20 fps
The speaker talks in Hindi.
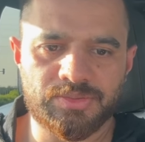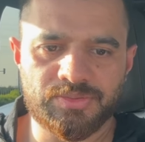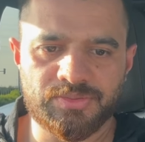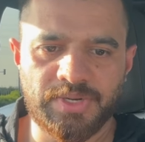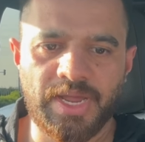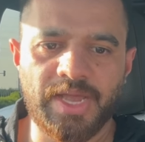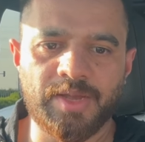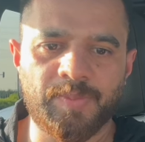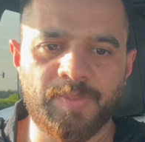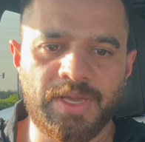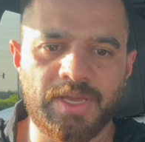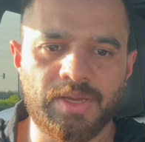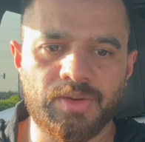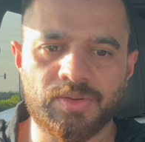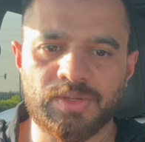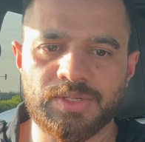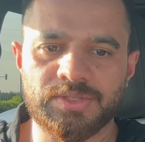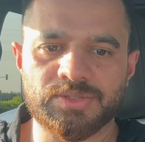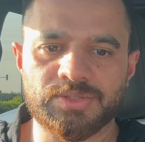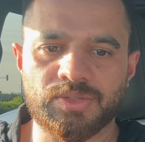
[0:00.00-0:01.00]
ट्रैक पे
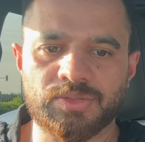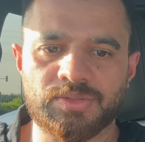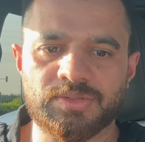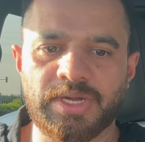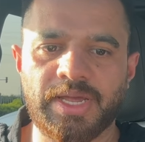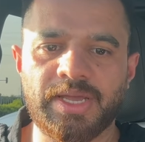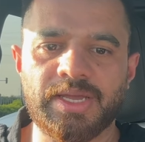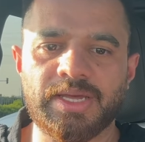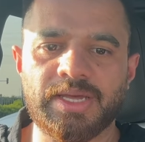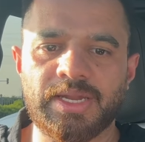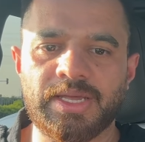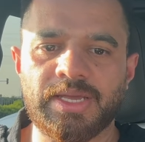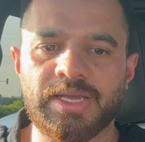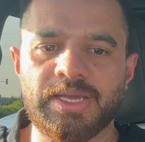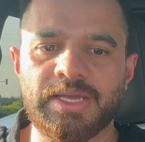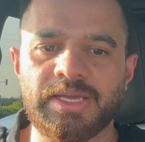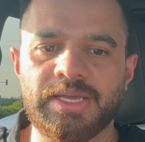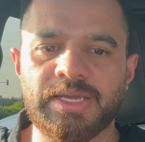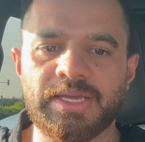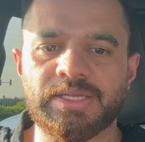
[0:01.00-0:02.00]
और इसको ट्राई करेंगे
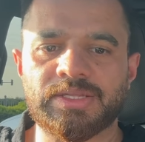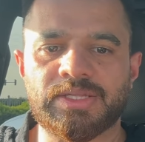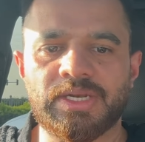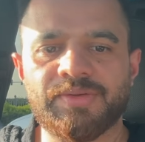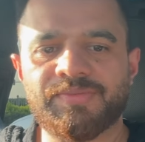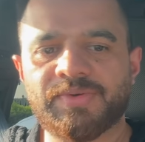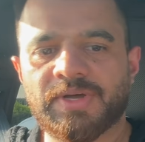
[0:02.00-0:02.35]
कि ये कितनी